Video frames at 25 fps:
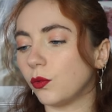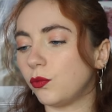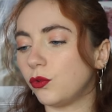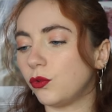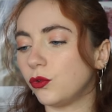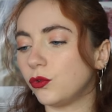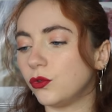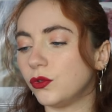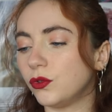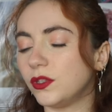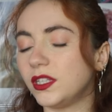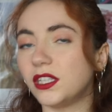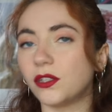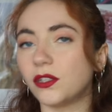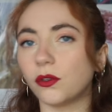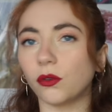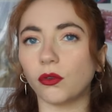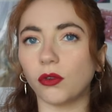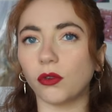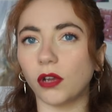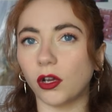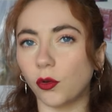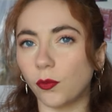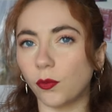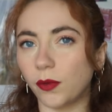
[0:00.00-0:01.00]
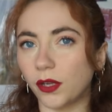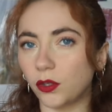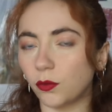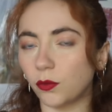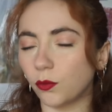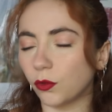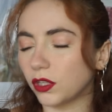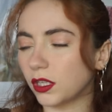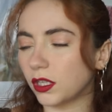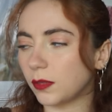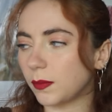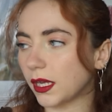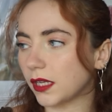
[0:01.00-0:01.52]
plus de 10 ans dans
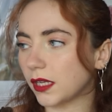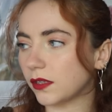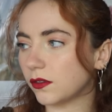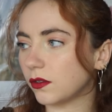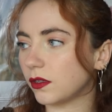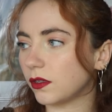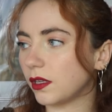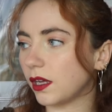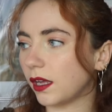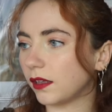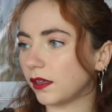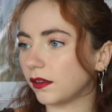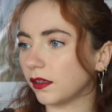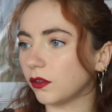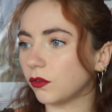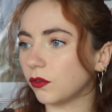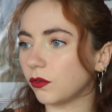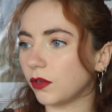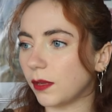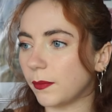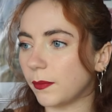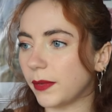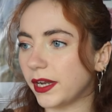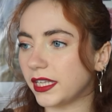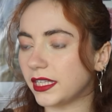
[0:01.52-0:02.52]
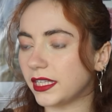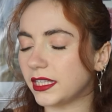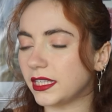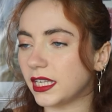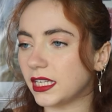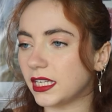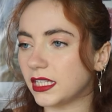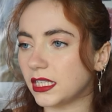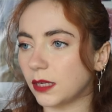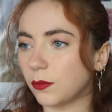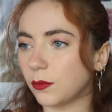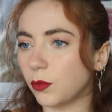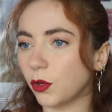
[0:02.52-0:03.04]
l'accompagnement des personnes atteintes de la maladie
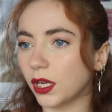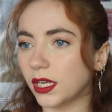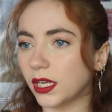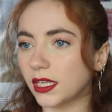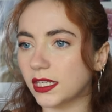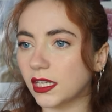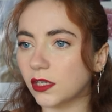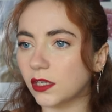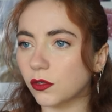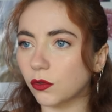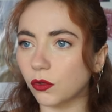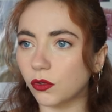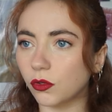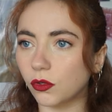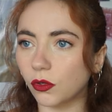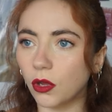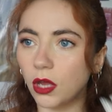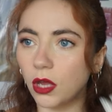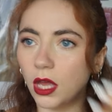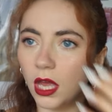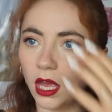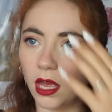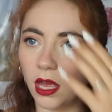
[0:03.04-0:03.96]
d'Alzheimer et ça se ressent